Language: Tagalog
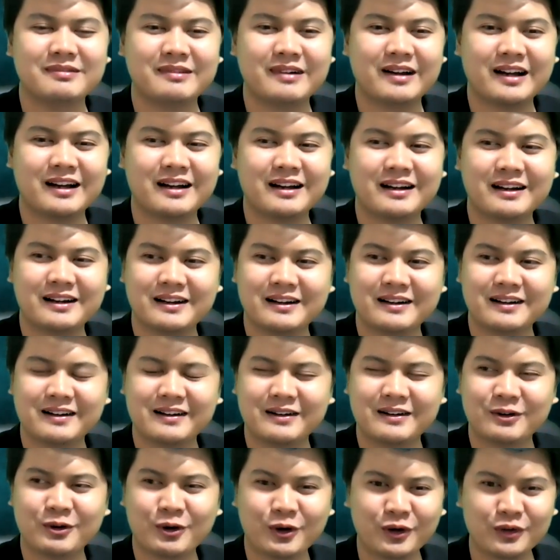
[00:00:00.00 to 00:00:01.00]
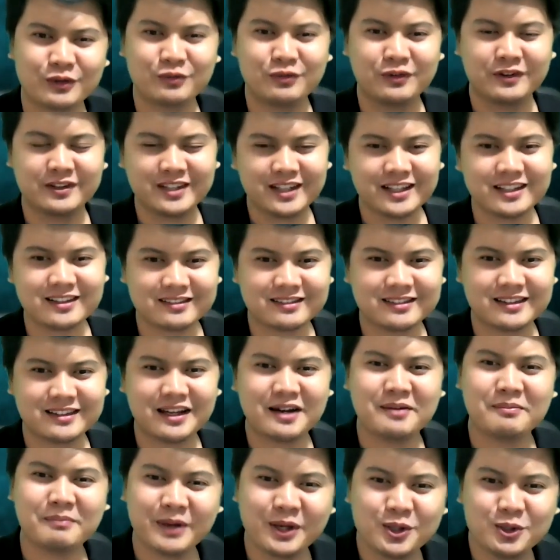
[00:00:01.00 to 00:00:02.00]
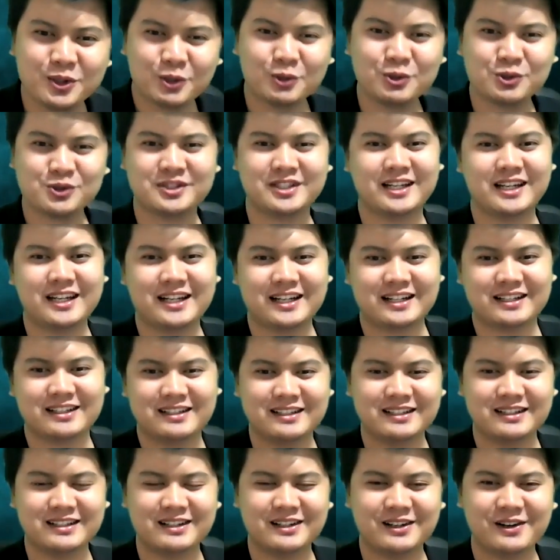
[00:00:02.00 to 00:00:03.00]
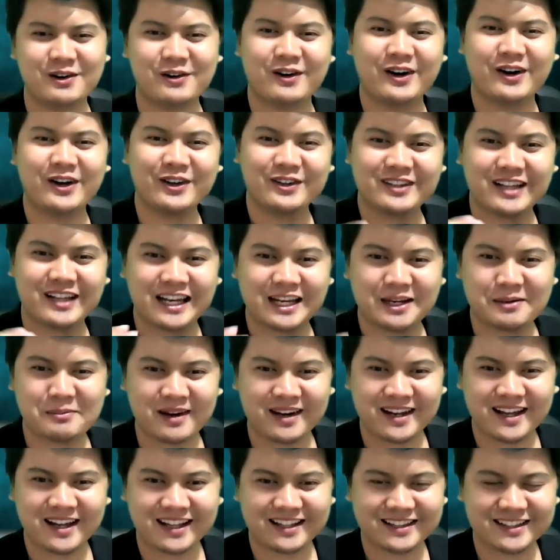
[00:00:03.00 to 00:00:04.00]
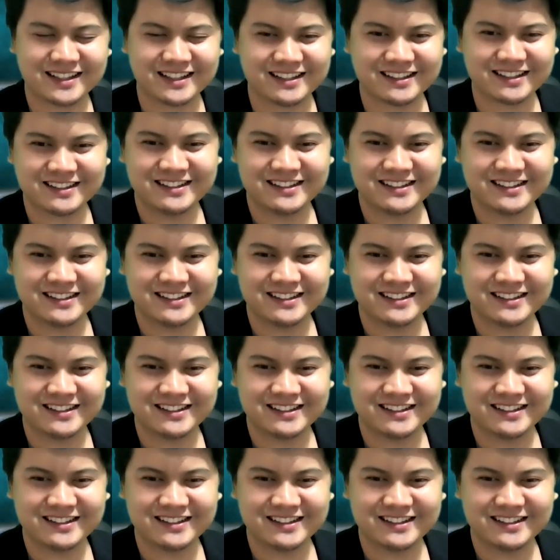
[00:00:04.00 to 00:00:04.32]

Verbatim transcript: uh, confident na may goal sila. O ngayon, alamin natin.